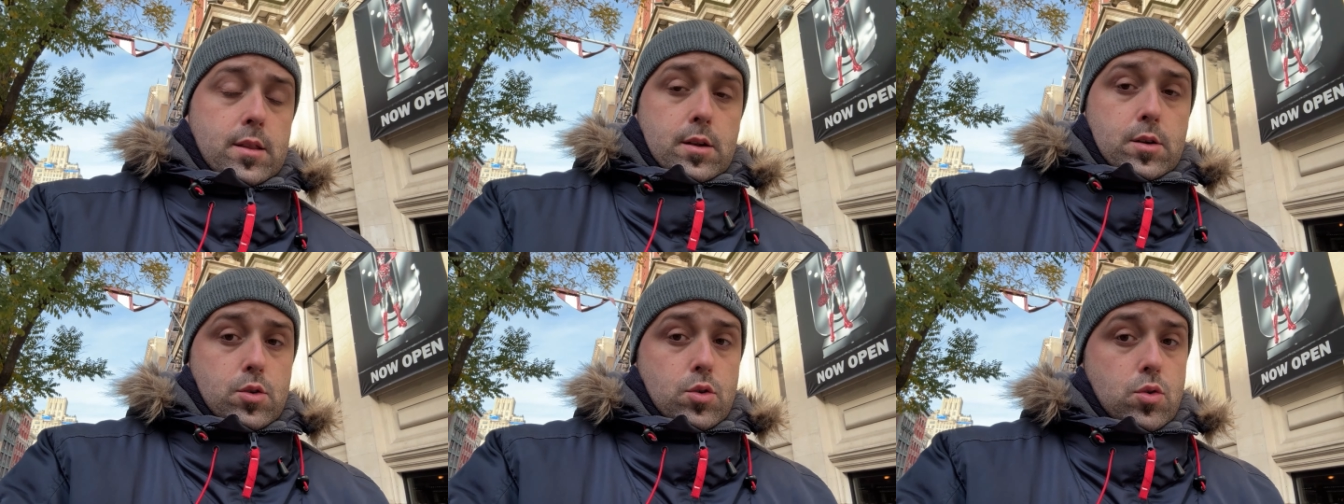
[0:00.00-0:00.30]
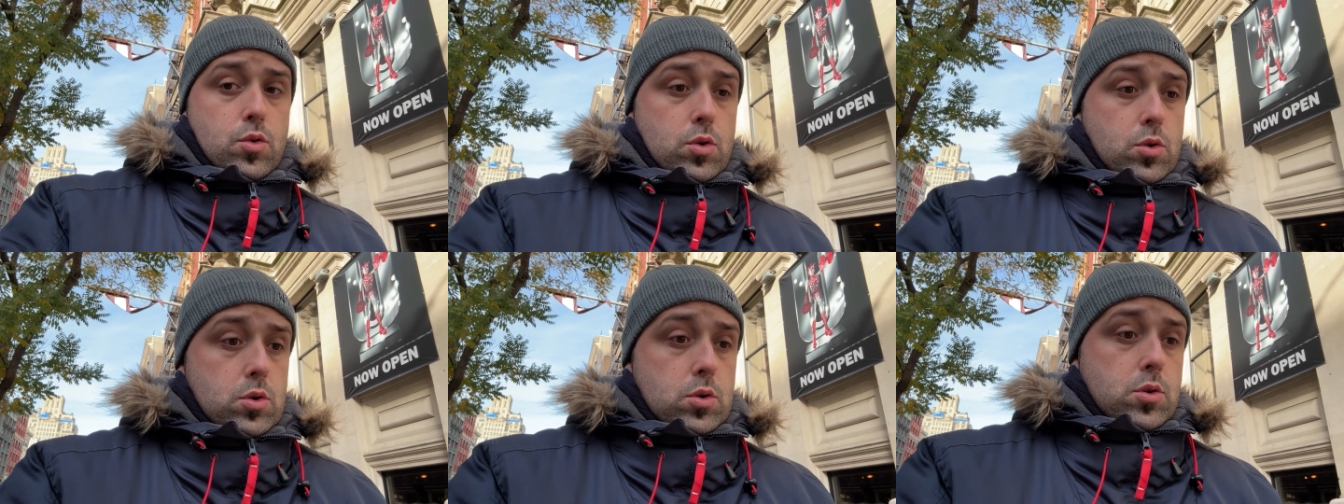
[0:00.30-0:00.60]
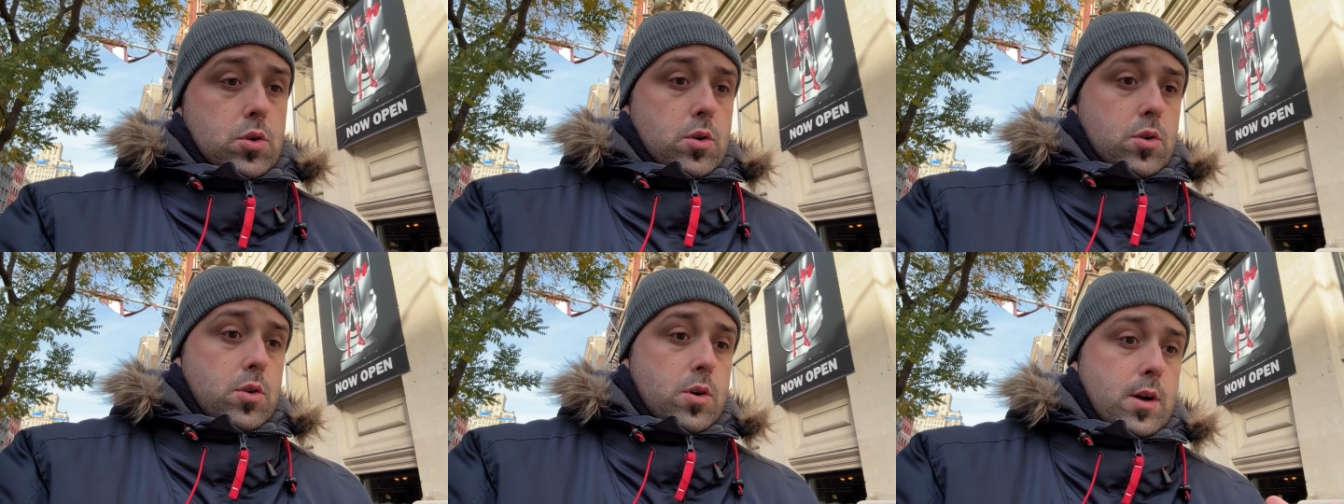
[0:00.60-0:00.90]

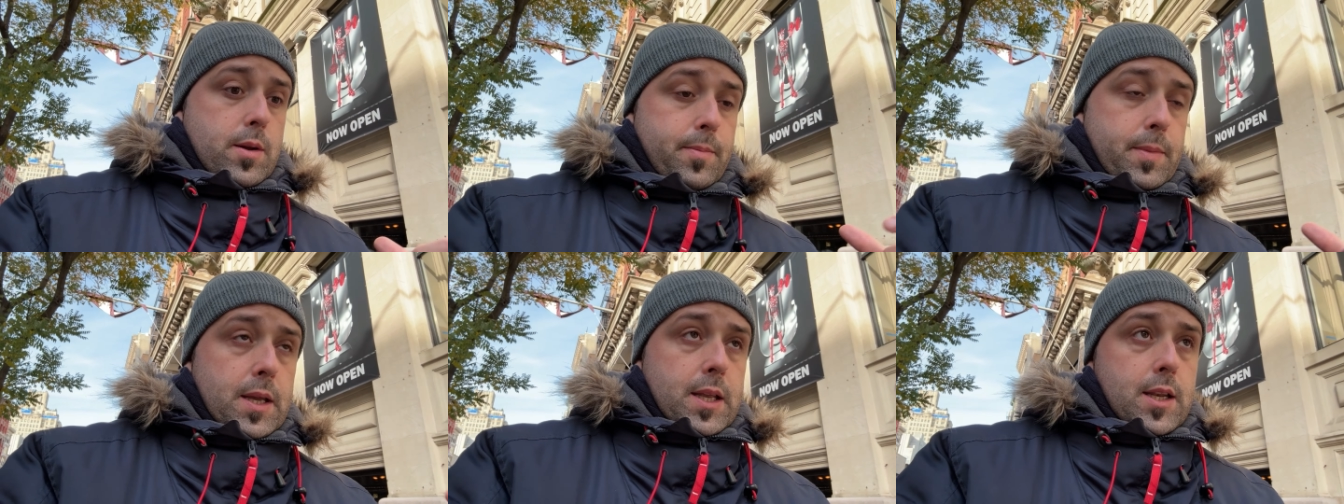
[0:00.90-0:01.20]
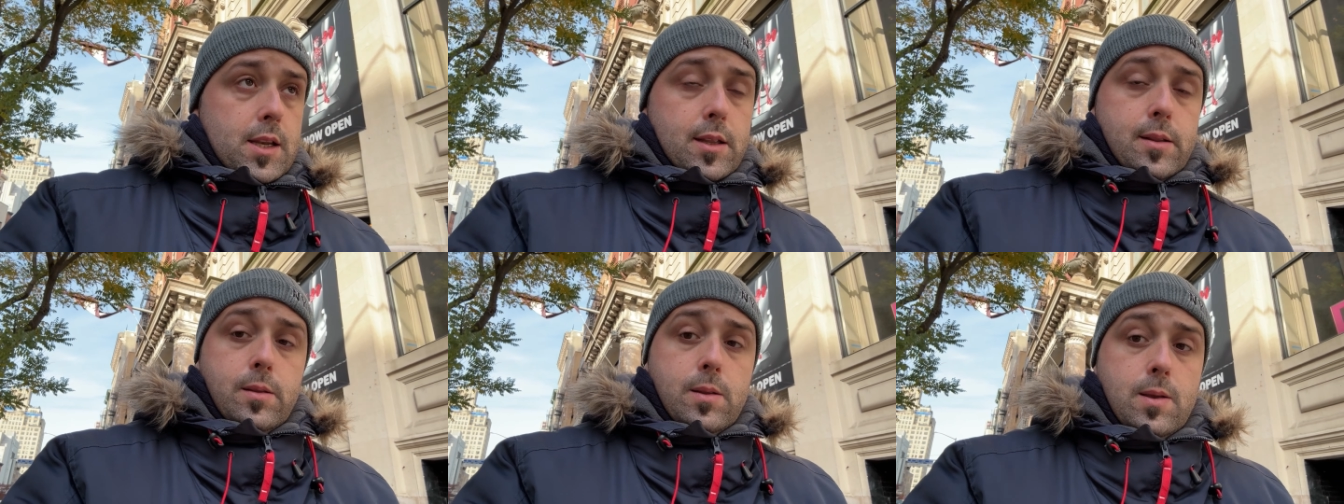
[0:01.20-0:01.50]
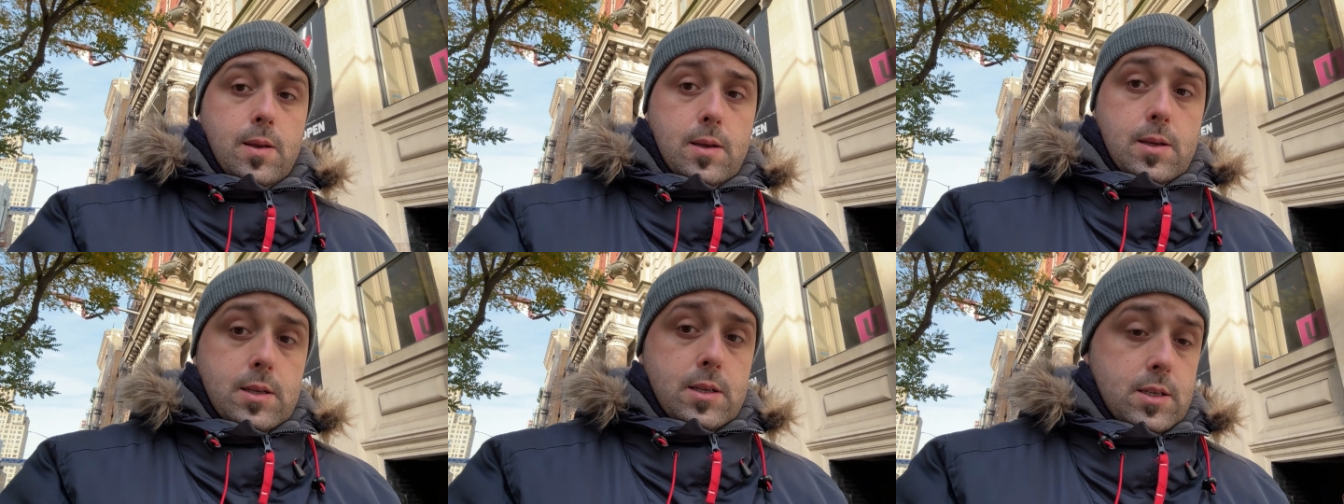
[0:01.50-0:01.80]
lujo,
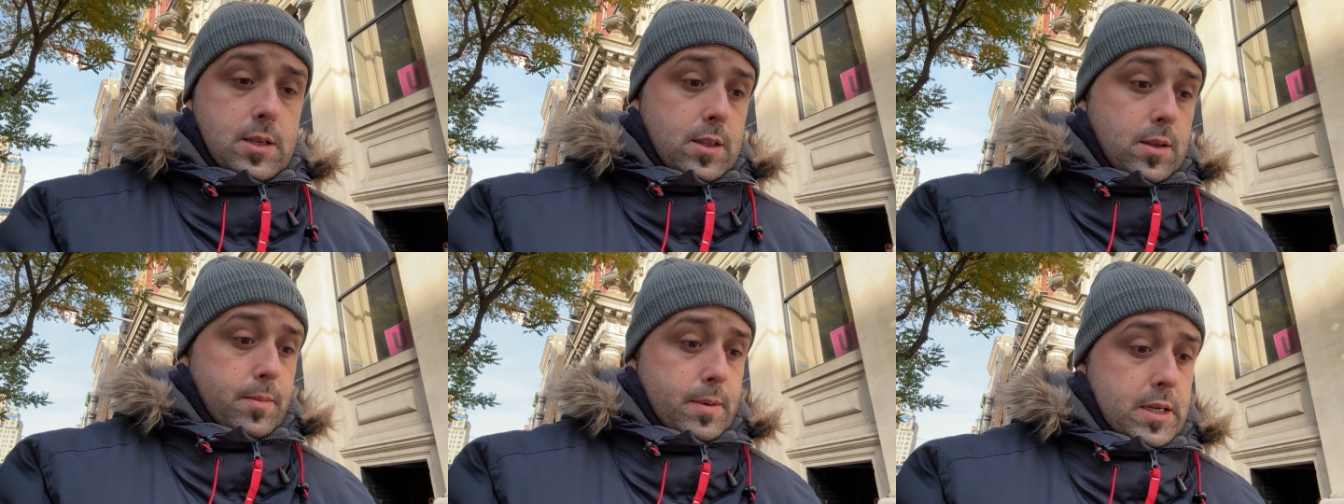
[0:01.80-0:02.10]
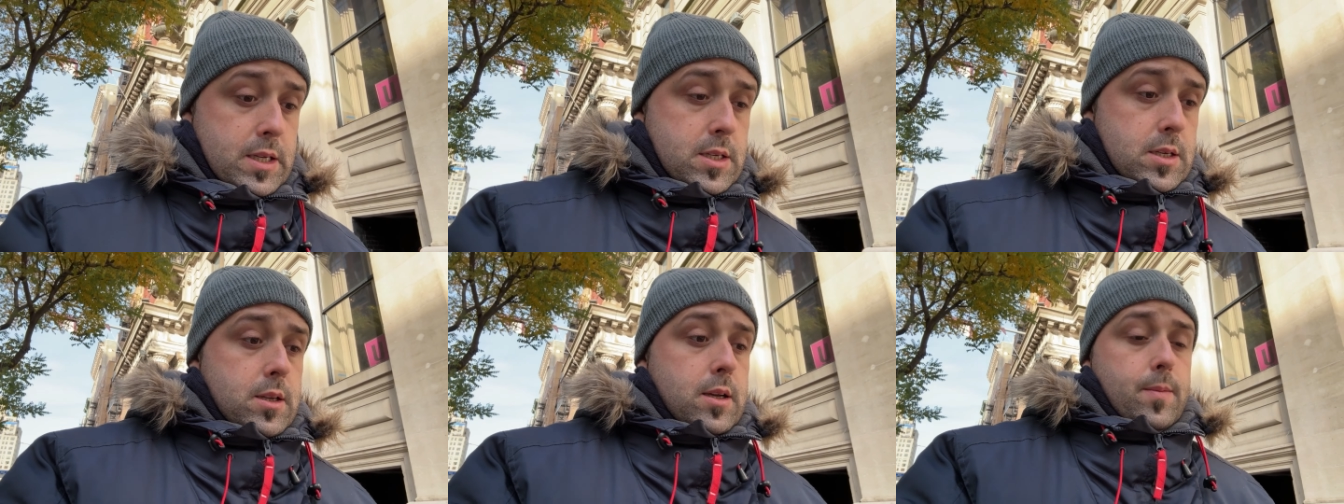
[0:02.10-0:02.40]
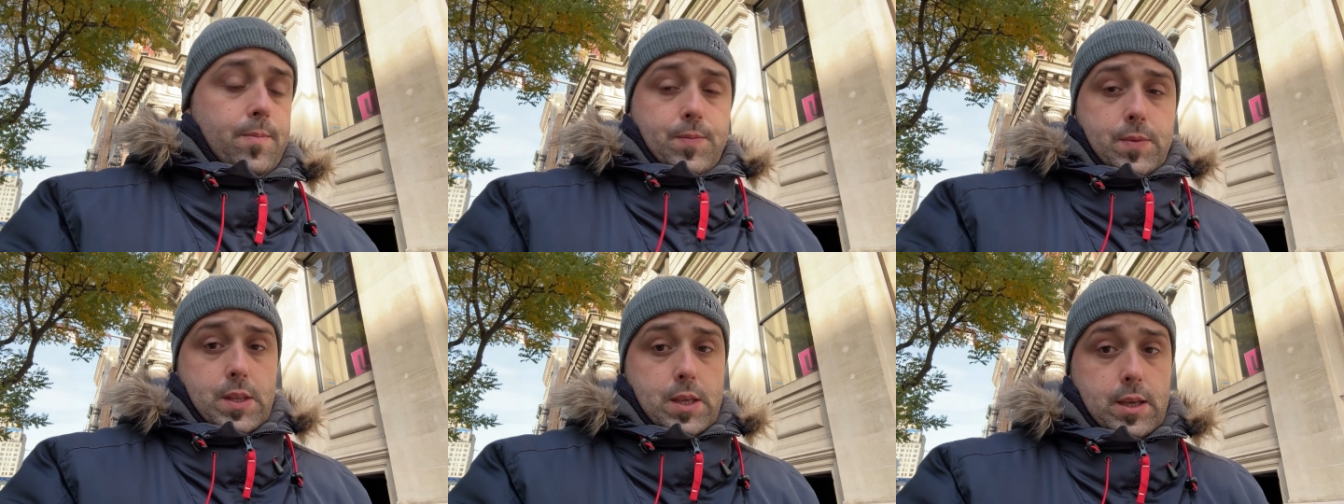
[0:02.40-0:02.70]
amenities y demás.
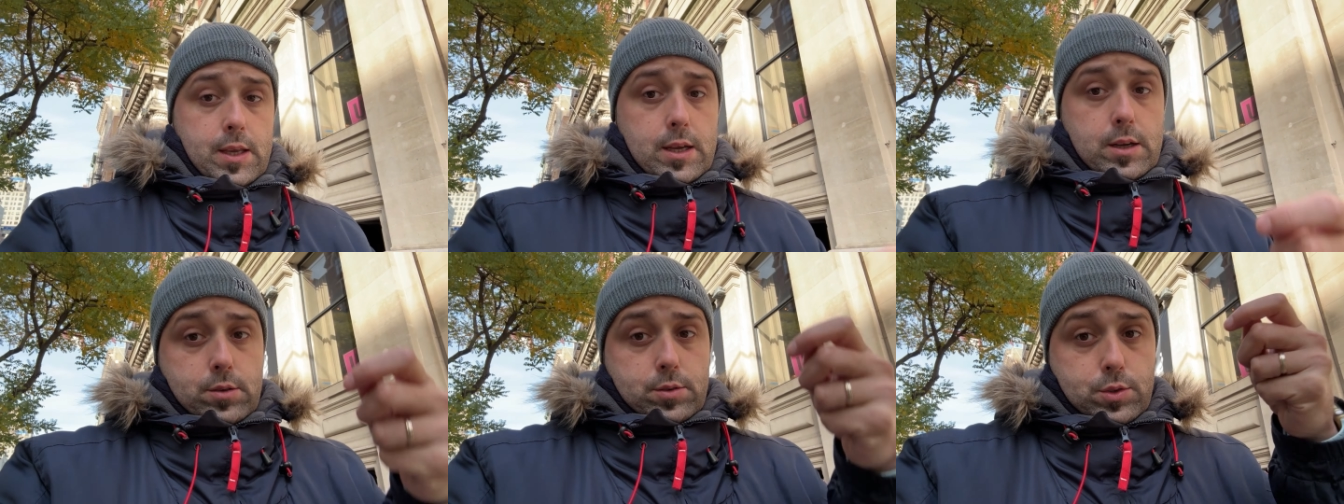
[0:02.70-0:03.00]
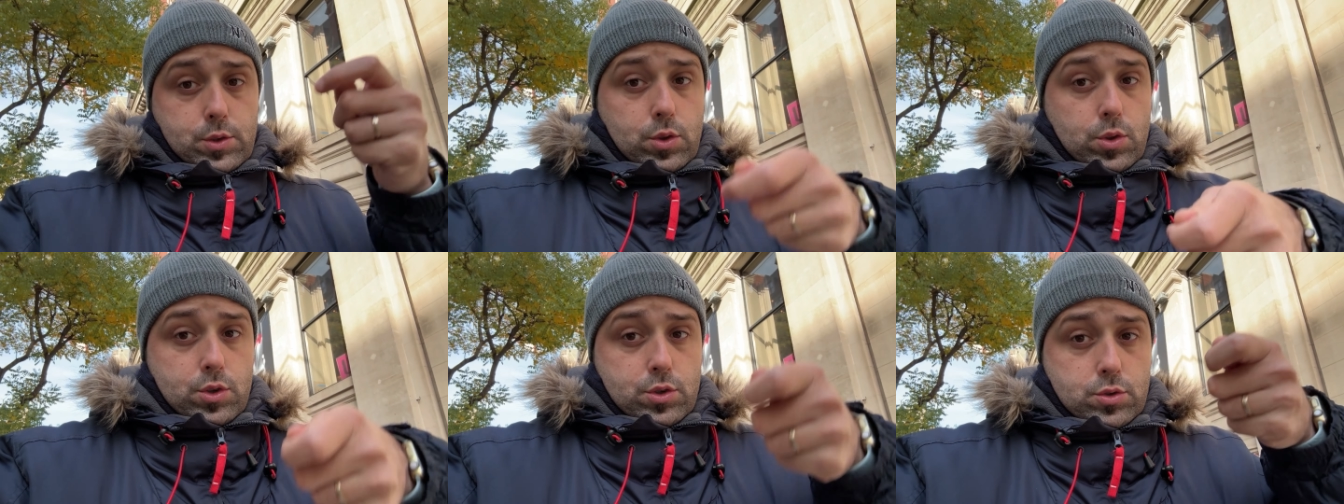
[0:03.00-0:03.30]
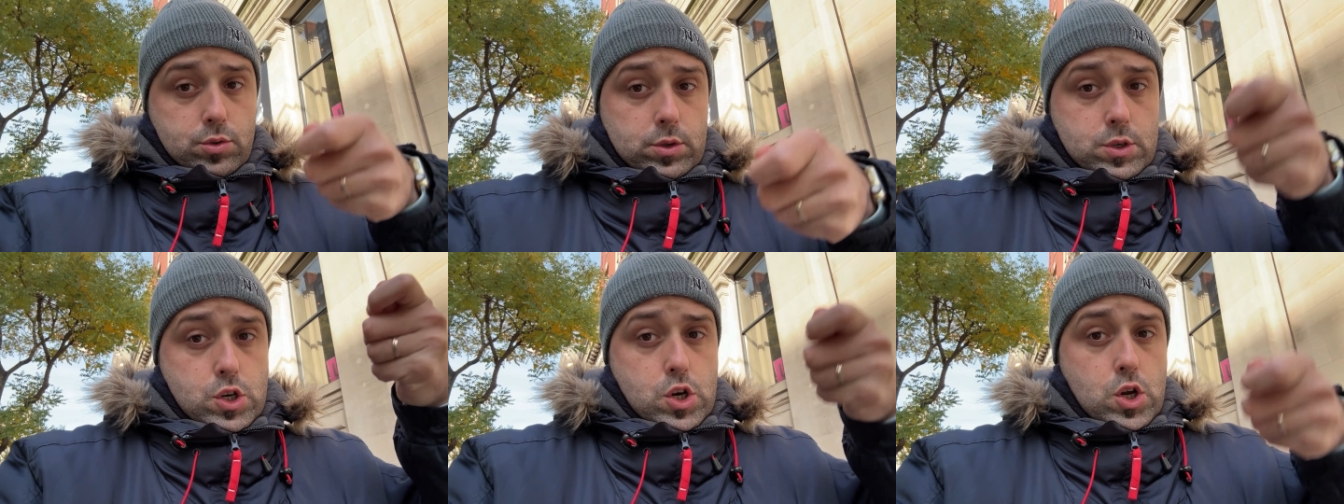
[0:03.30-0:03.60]
Claro, todo eso